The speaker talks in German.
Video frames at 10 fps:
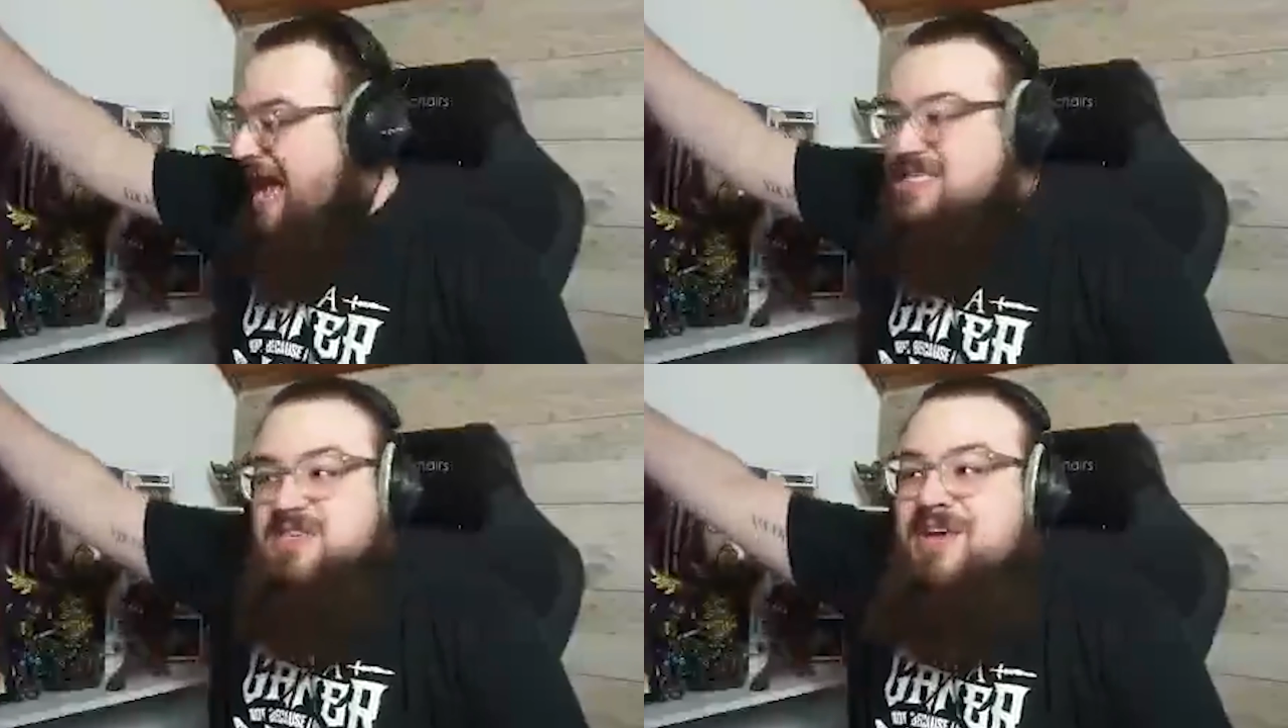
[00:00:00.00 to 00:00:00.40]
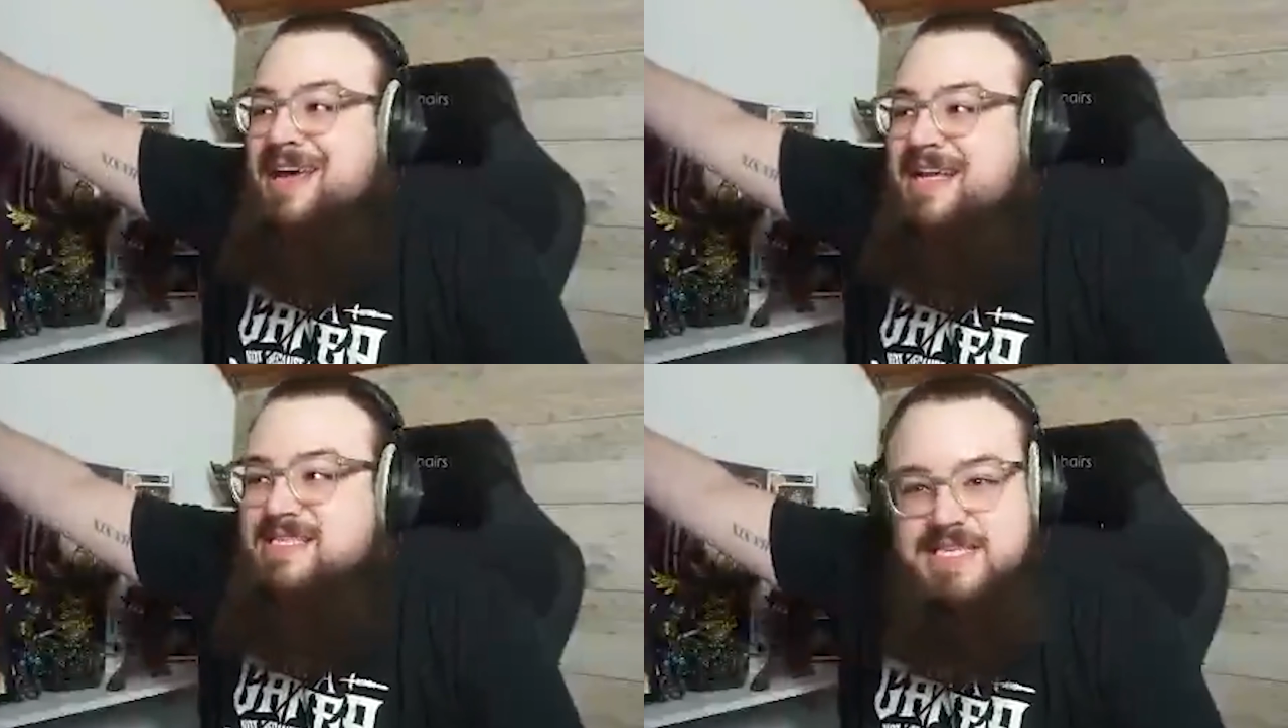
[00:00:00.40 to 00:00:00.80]
als
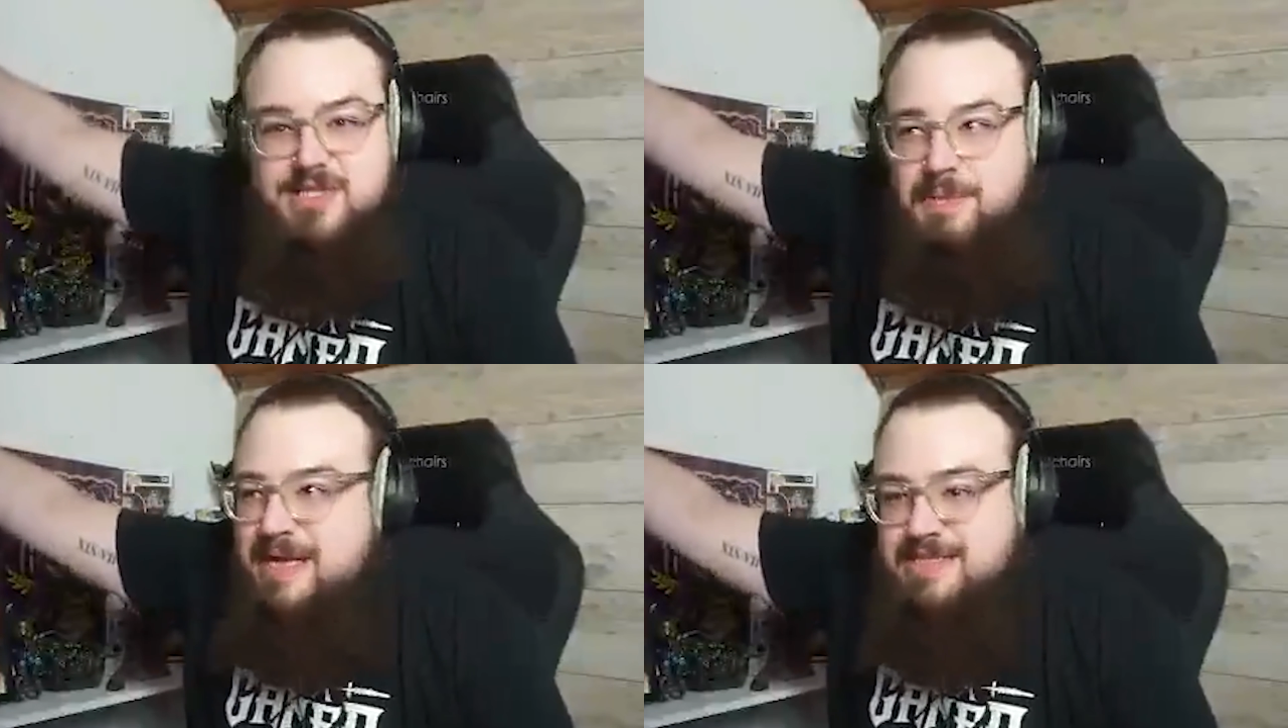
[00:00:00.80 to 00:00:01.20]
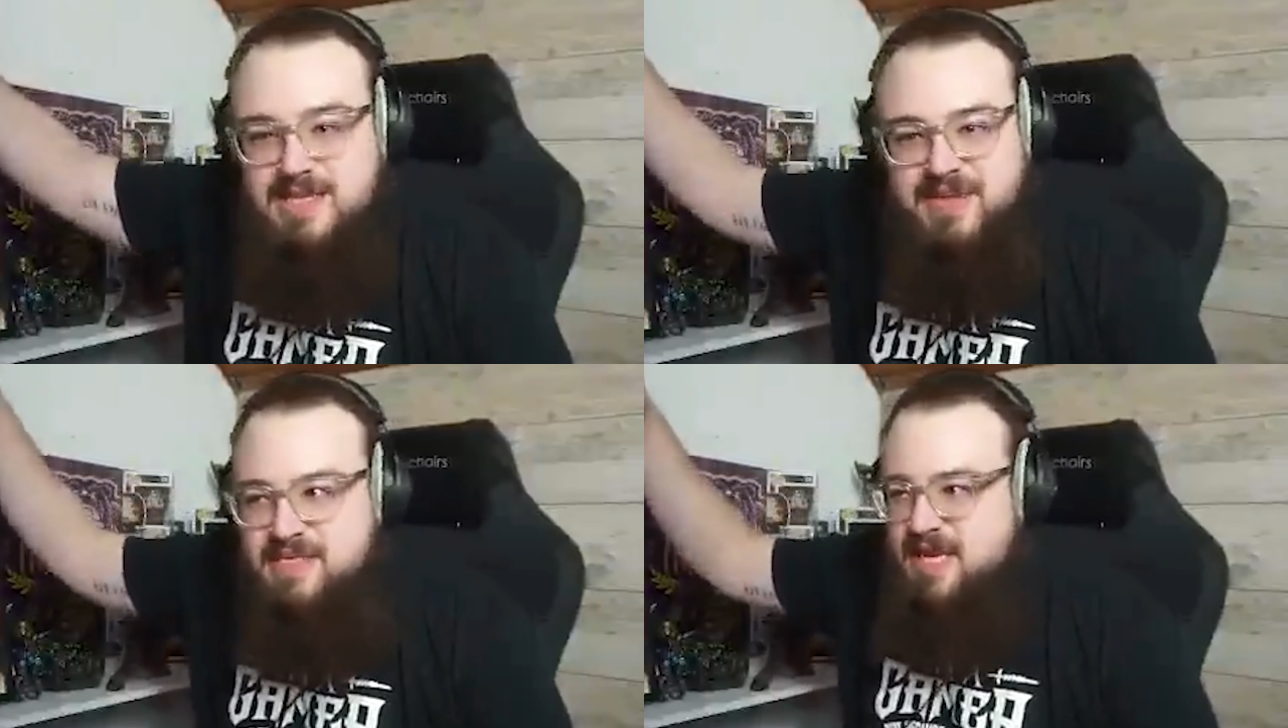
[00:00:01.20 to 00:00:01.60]
wäre es das Normalste
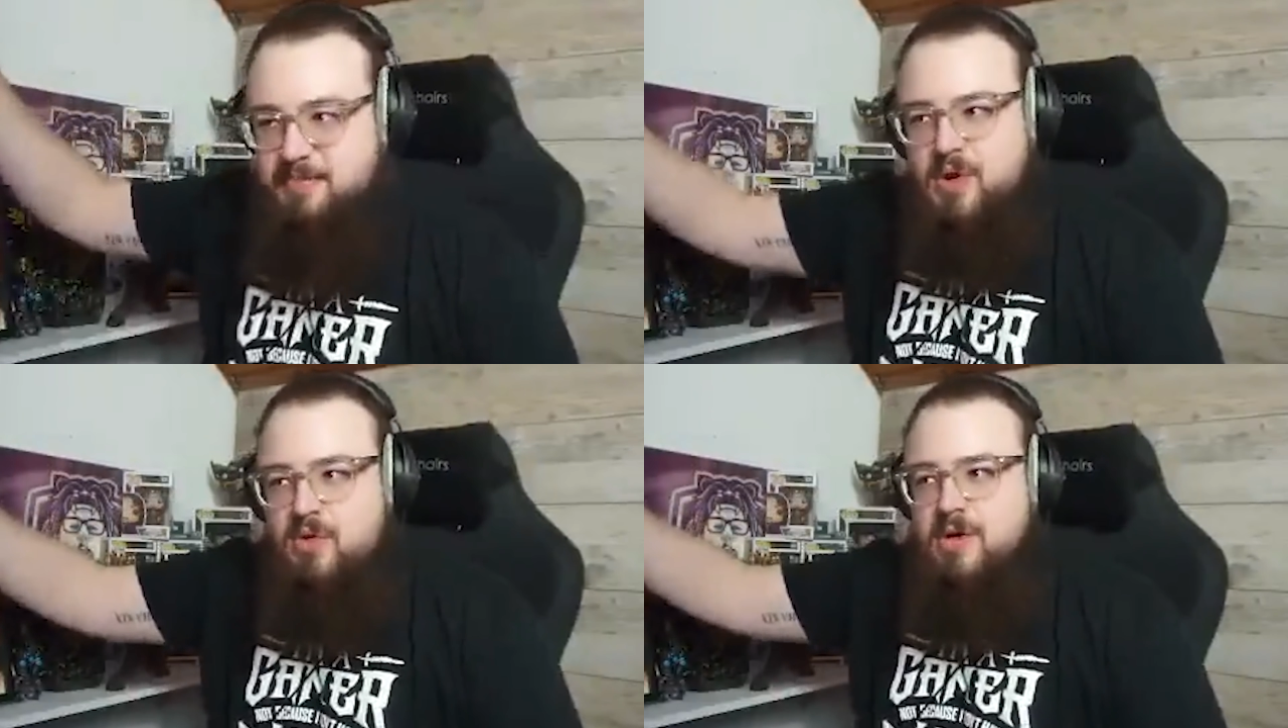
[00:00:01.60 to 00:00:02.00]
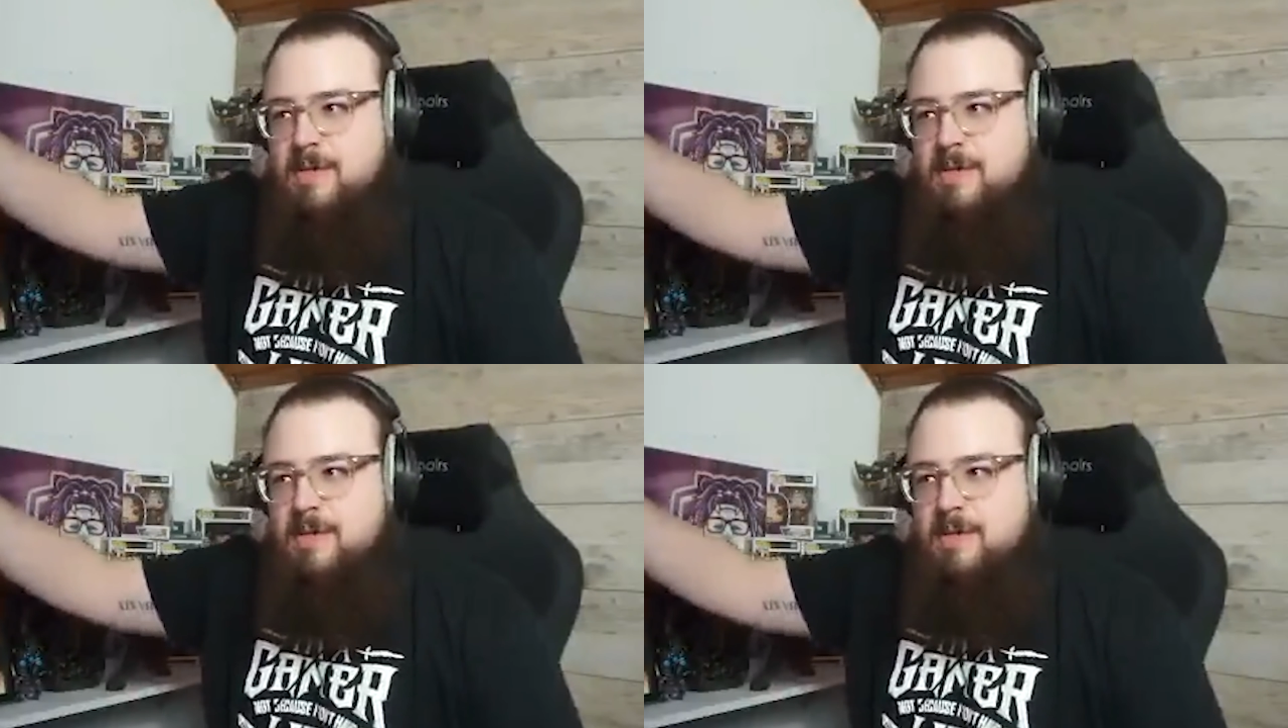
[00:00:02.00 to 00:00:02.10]
der Welt. Ey, Bro,